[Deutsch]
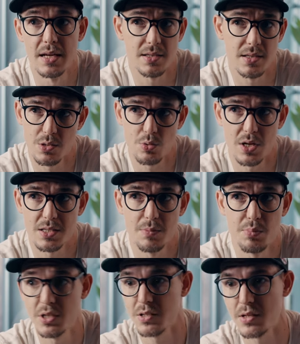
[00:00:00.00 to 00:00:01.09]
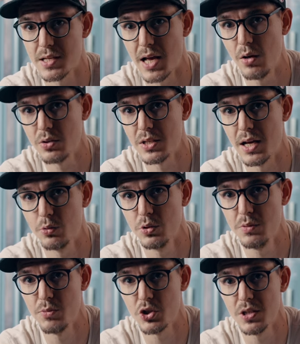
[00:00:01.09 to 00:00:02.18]
Ist es so, dass sie bis zur Zahlungsart
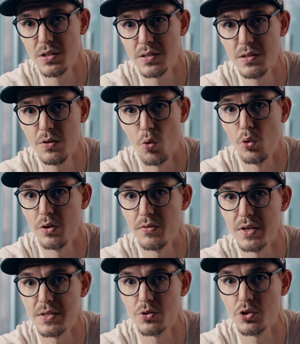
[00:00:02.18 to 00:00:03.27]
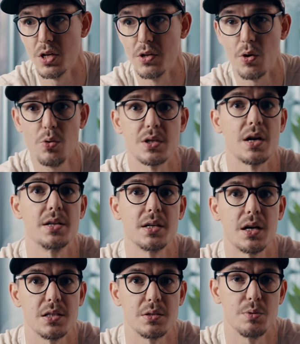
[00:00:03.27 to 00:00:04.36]
durchmarschiert sind, ohne festzustellen, oh, ich kann hier
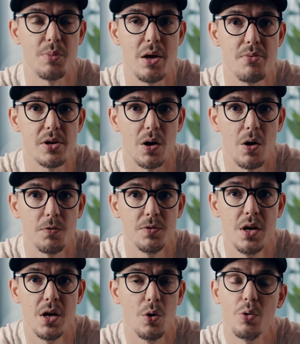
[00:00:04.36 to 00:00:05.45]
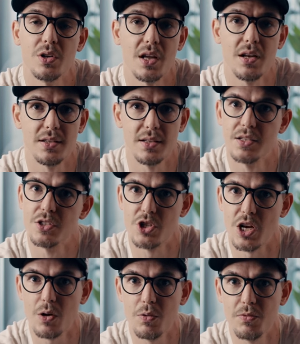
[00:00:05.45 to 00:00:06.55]
gar nicht mit PayPal kaufen und dann den
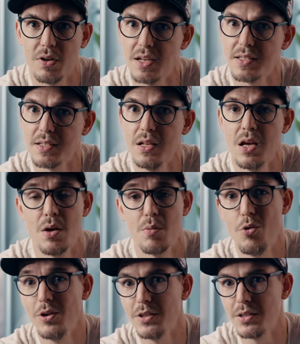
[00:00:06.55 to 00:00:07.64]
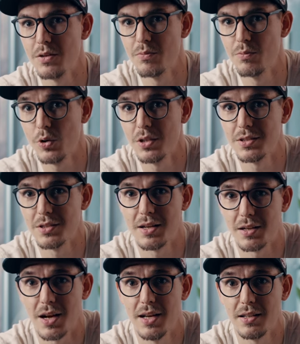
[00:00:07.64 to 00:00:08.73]
Checkout verlassen? Möglichkeit,
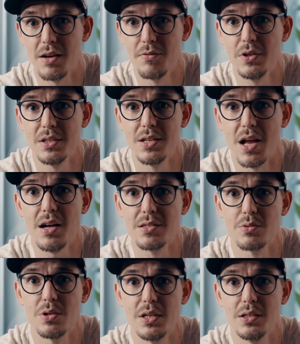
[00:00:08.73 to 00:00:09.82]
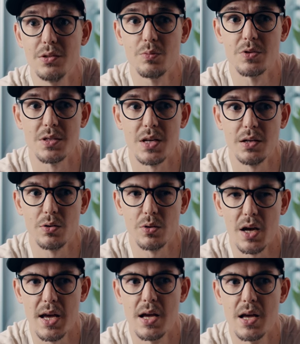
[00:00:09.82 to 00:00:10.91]
Möglichkeit da wirklich nachzulegen, um zu sagen,
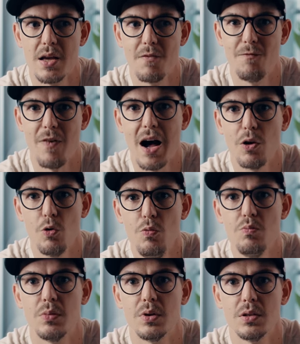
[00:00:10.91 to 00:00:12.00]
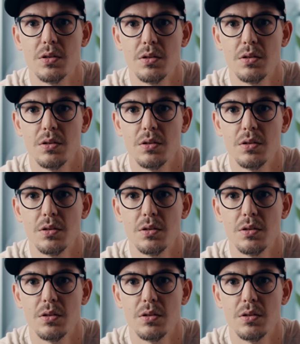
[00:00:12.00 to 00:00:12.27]
okay, warum